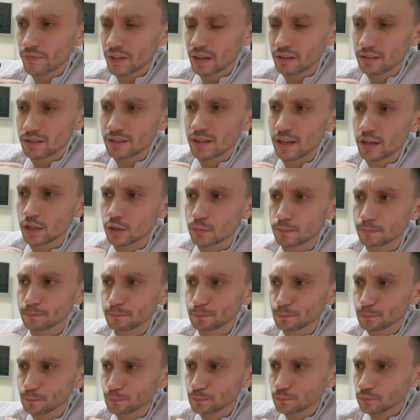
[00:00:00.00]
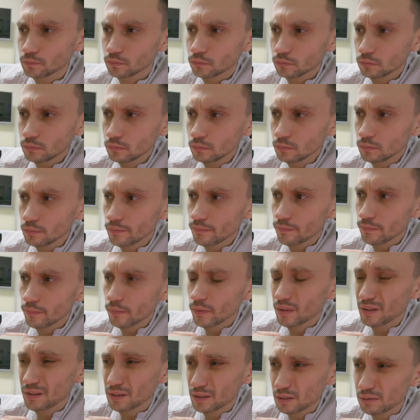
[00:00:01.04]
Знаешь,
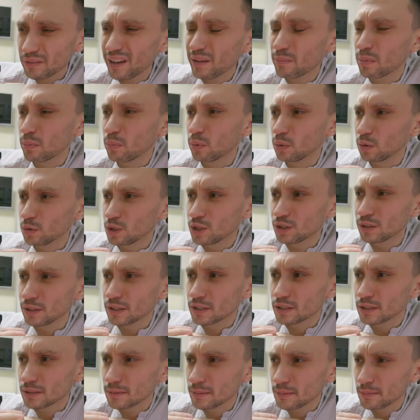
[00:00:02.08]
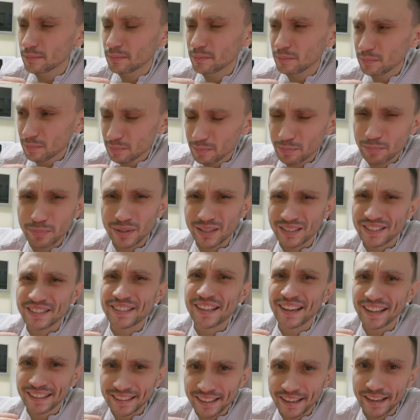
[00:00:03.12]
свадьба получилась
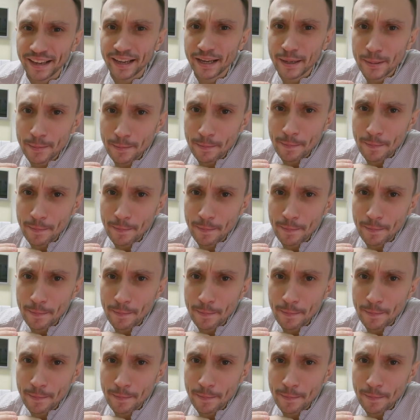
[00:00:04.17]
пиздатая.